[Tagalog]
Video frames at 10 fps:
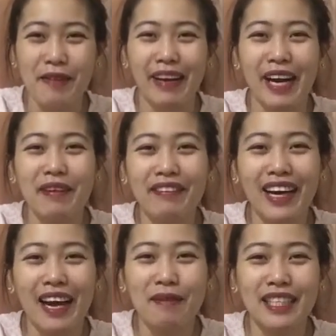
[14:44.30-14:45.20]
maraming
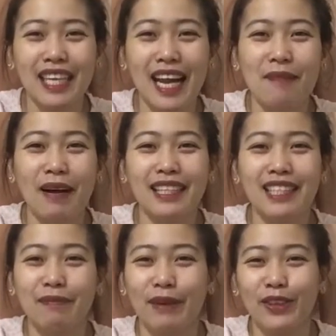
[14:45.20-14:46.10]
maraming salamat
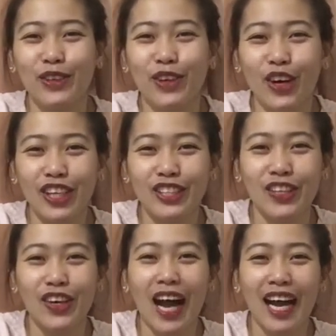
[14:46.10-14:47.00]
sa panonood.
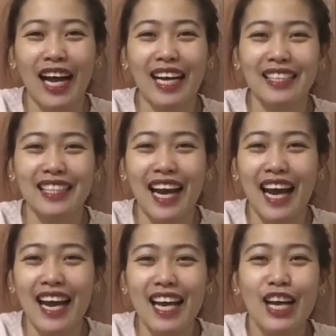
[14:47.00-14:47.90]
So, hanggang
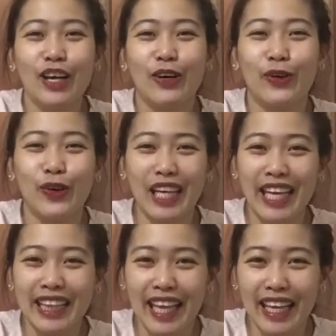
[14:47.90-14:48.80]
sa
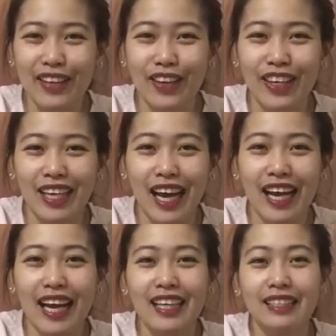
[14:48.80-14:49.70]
uulitin or
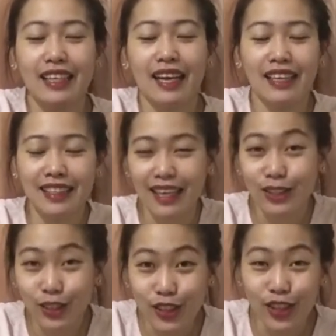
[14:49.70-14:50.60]
hanggang sa
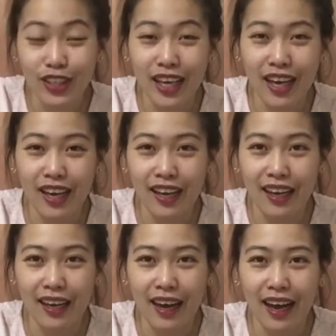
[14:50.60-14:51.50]
susunod,
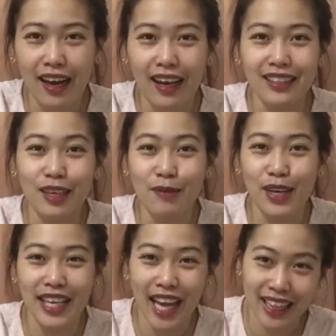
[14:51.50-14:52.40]
hanggang sa
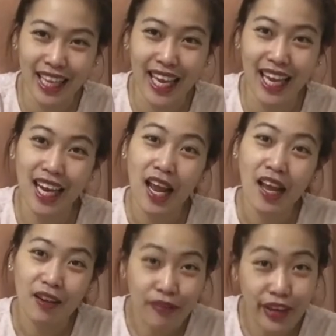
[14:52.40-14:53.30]
muli nating
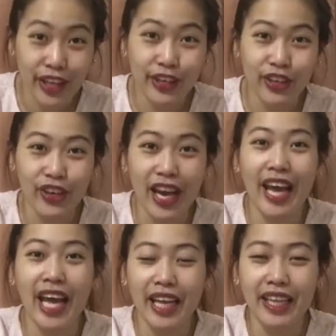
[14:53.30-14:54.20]
video
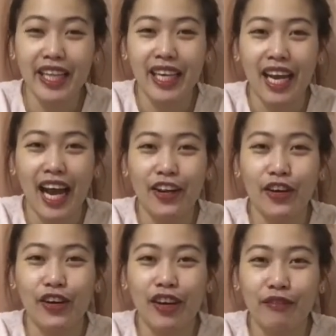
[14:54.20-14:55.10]
and ano,
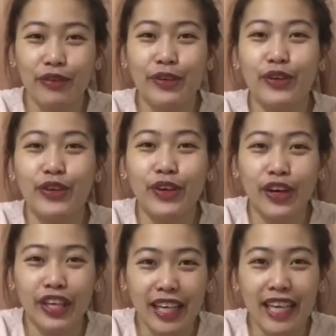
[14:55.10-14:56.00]
review
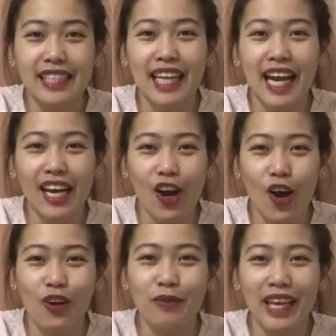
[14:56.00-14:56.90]
or test ng
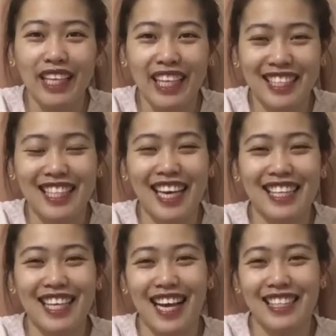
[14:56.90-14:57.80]
home and kitchen
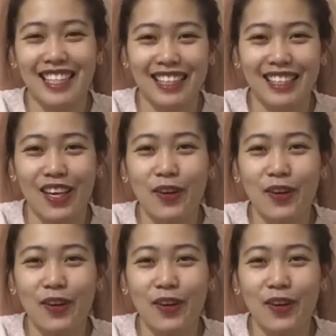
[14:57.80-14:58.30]
gadget. So,